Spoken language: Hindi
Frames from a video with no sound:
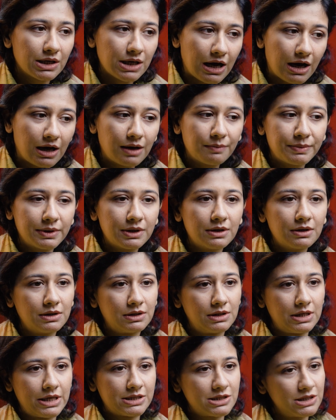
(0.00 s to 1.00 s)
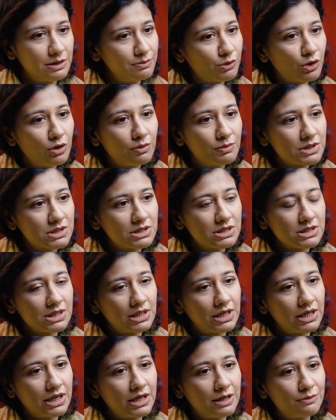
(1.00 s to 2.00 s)
यहाँ पर एक्सट्रीम कॉमर्स
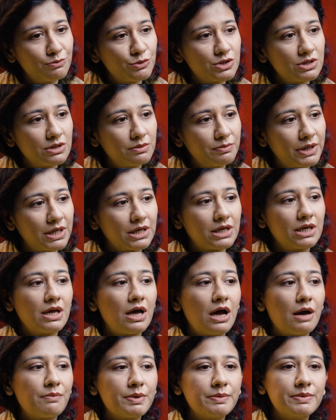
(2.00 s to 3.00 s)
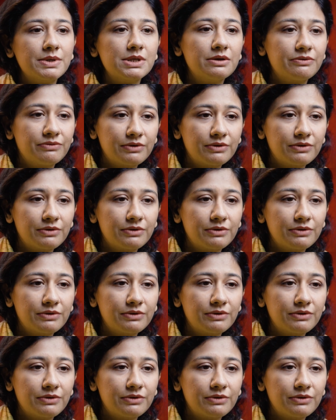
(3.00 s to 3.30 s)
नज़र आया मुझे मैंने कहा यहाँ पे भी